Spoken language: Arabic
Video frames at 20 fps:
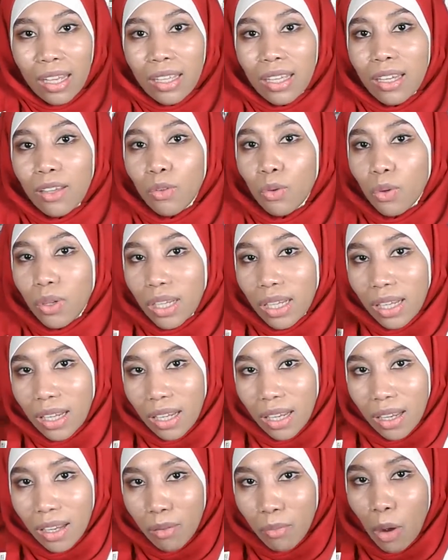آه، دوك
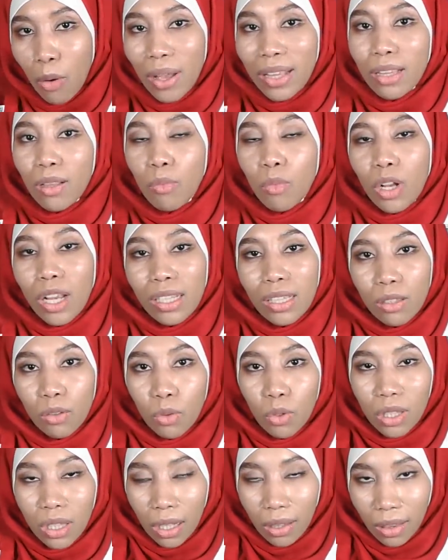المواد المرات
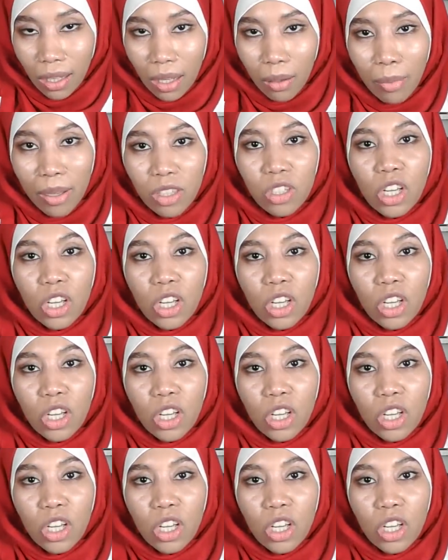دوك الترطيبات